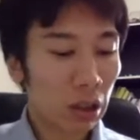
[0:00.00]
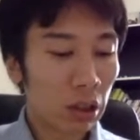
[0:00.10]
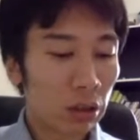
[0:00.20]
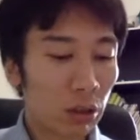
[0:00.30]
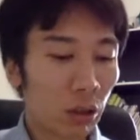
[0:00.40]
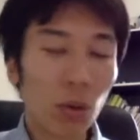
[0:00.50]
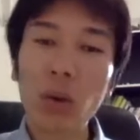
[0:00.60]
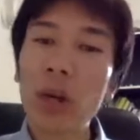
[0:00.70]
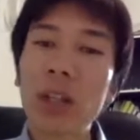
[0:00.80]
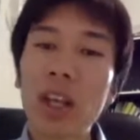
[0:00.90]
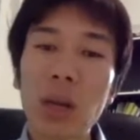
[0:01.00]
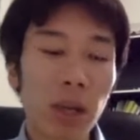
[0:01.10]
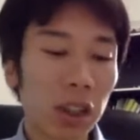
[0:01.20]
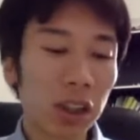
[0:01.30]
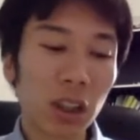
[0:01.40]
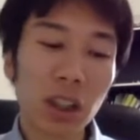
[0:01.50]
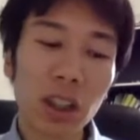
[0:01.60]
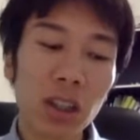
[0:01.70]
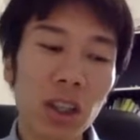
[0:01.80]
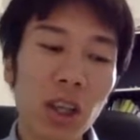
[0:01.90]
それを超えてレバレッジが効
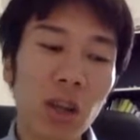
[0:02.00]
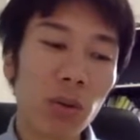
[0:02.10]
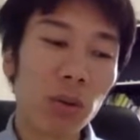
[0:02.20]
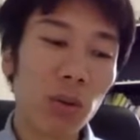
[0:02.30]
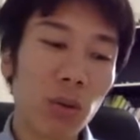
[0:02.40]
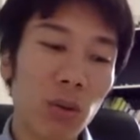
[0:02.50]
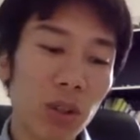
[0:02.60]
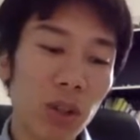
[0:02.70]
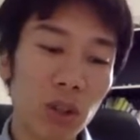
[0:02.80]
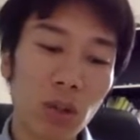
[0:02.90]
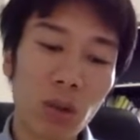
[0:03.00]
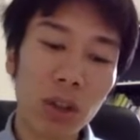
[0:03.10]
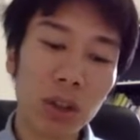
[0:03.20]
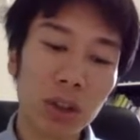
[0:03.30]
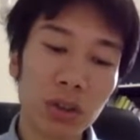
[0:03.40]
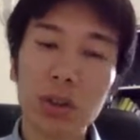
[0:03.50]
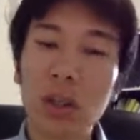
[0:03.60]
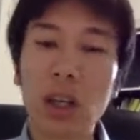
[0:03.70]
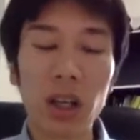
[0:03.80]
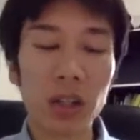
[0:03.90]
いて、労働を超えたところで収入
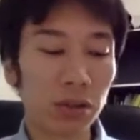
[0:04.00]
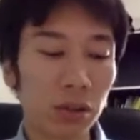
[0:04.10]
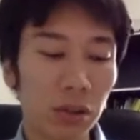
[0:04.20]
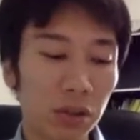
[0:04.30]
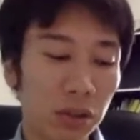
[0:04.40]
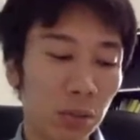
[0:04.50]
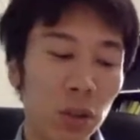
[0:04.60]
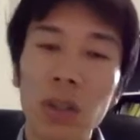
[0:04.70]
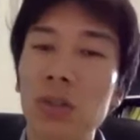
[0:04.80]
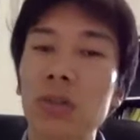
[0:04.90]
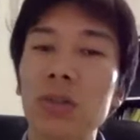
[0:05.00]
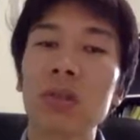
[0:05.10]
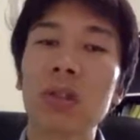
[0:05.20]
が入るっていうモデル